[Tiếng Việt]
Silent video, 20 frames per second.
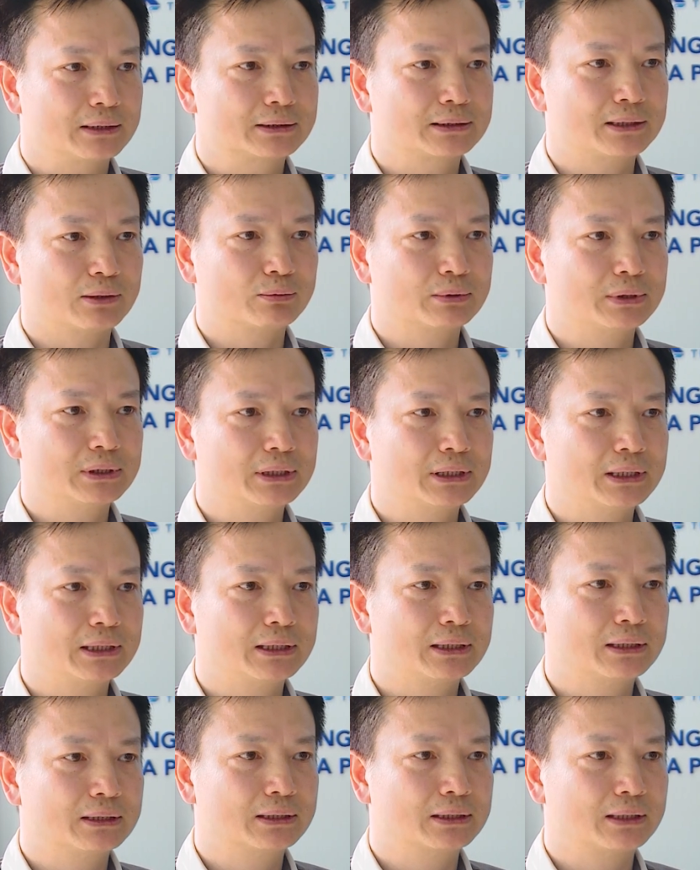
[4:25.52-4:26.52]
trong
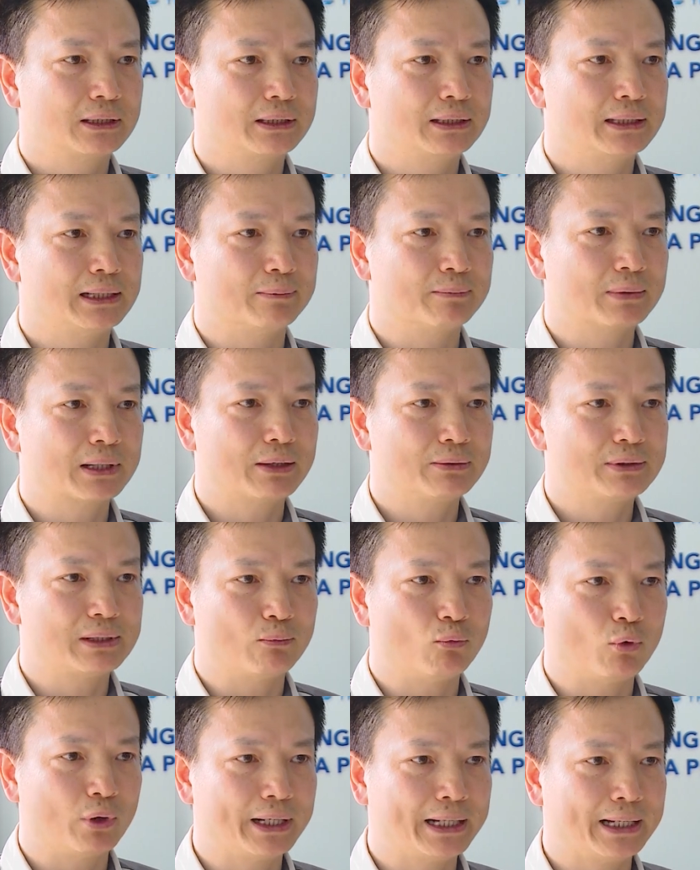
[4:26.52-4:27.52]
những cái thời điểm cao điểm
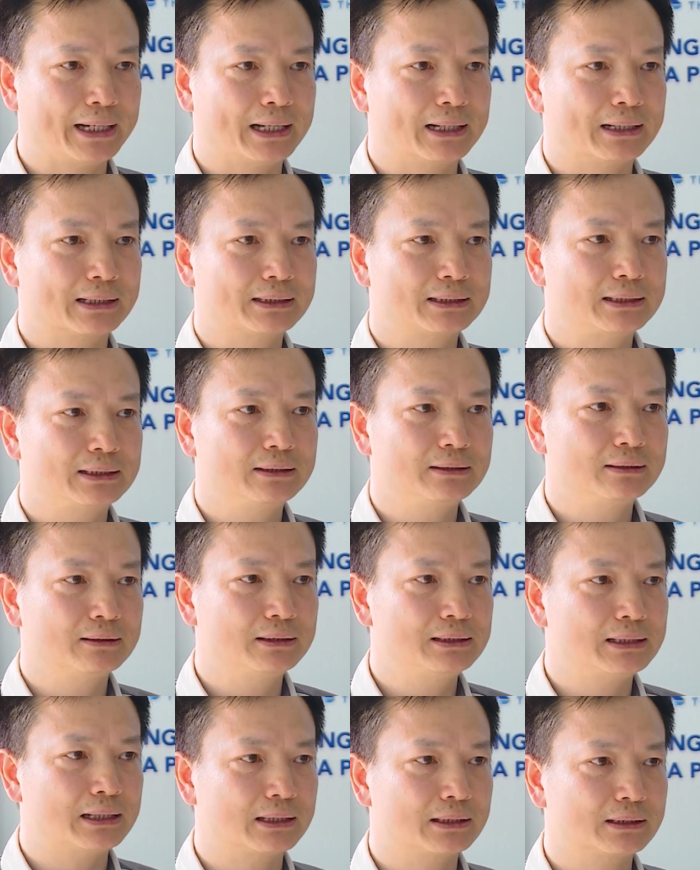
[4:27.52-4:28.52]
mùa hè khi lưới
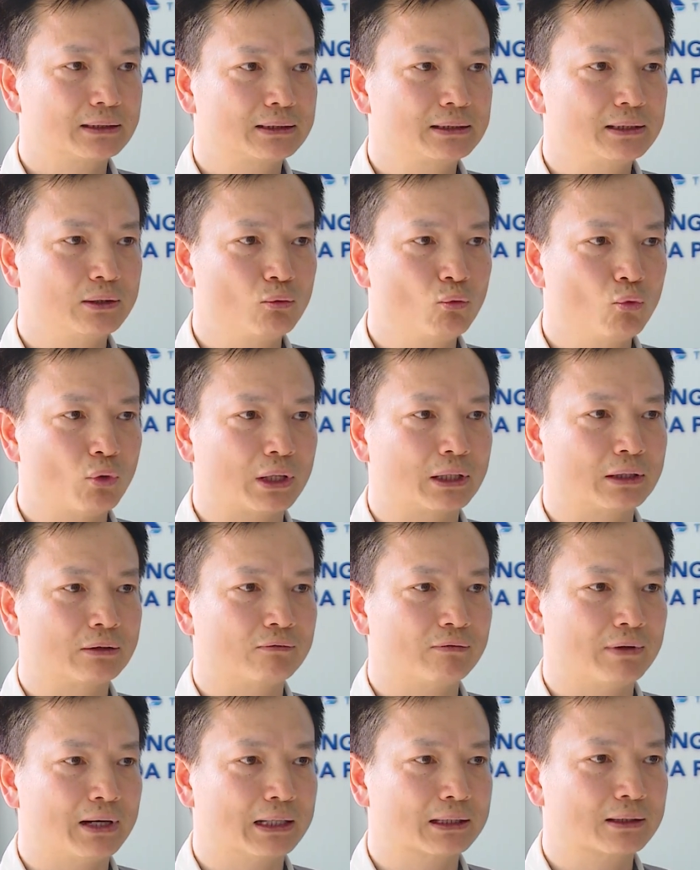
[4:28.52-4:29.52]
điện thiếu nguồn
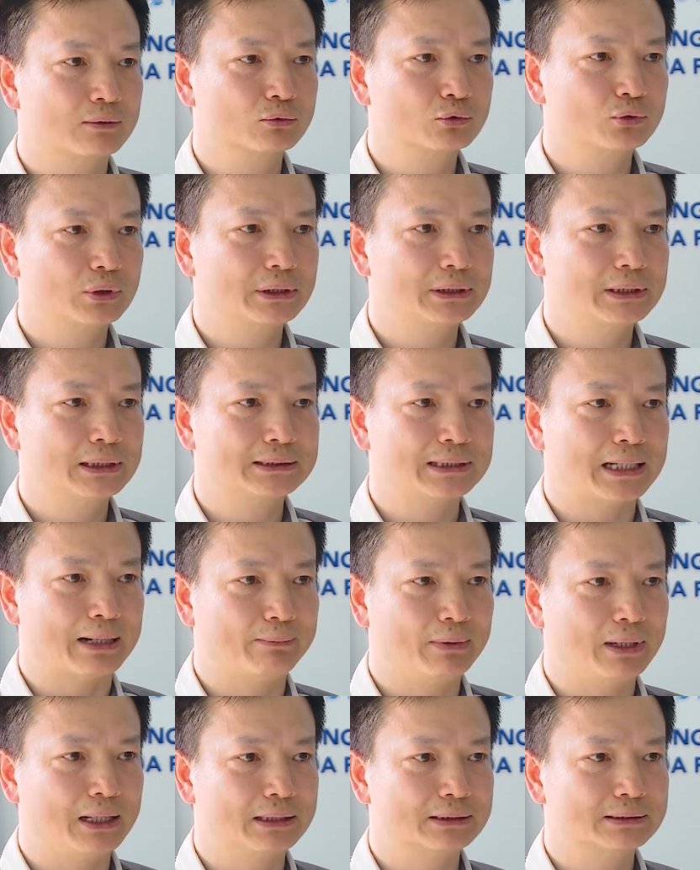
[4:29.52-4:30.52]
và công suất tiết
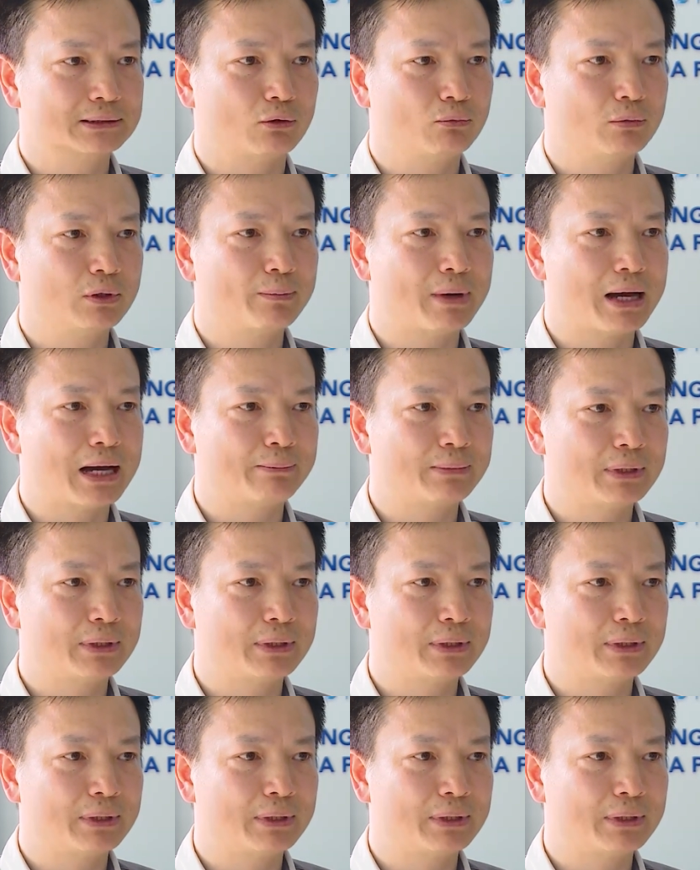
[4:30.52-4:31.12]
giảm là 63